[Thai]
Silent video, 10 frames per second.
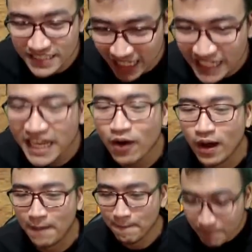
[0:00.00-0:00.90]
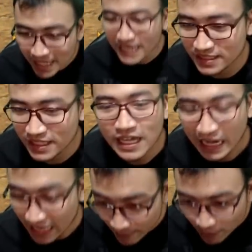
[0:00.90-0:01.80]
ตเดียวอ่ะ มืด
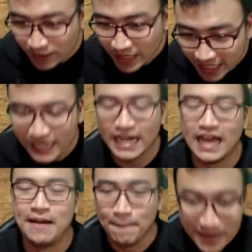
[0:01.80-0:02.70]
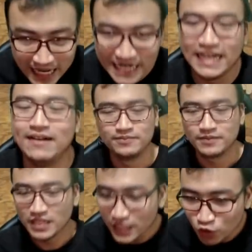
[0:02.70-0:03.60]
เลเวลหนึ่งนะมืดแล้ว
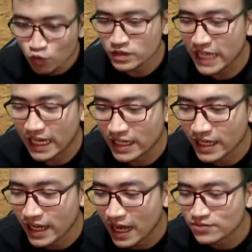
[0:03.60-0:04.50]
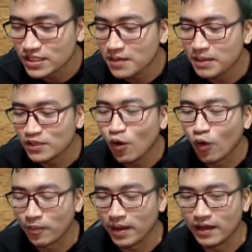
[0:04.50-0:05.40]
คือดุจัดเลยฮาวเซอร์เหมือนโกรธมา